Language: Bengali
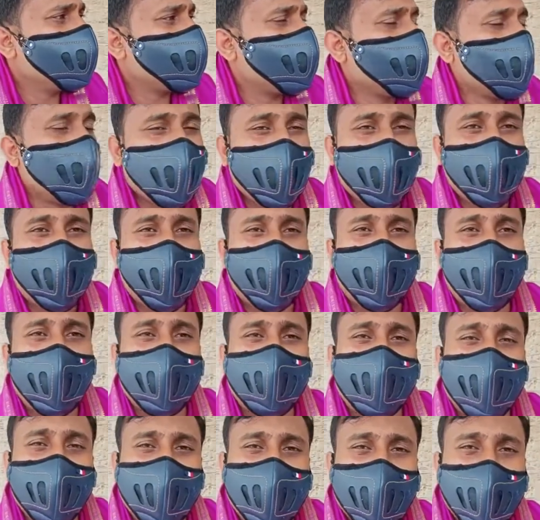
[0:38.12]

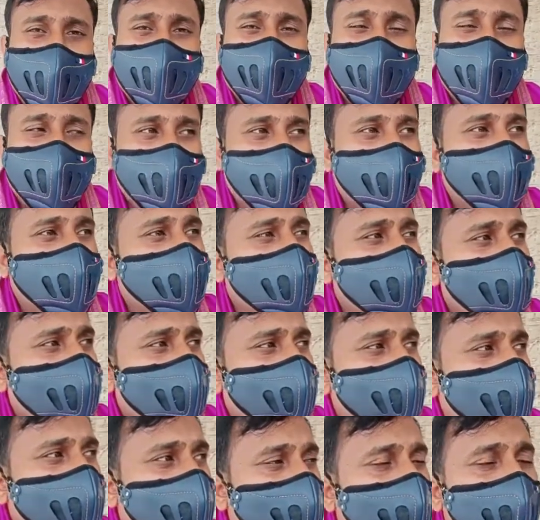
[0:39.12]
শুক্লপক্ষের তৃতীয়া যে তিথি
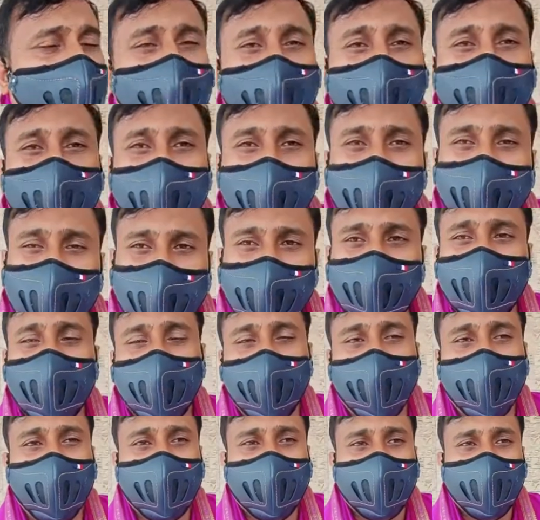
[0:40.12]
সেটা অক্ষয়
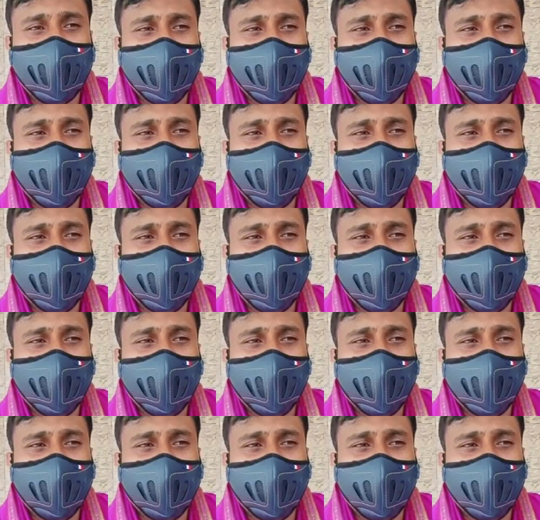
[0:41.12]
তৃতীয়া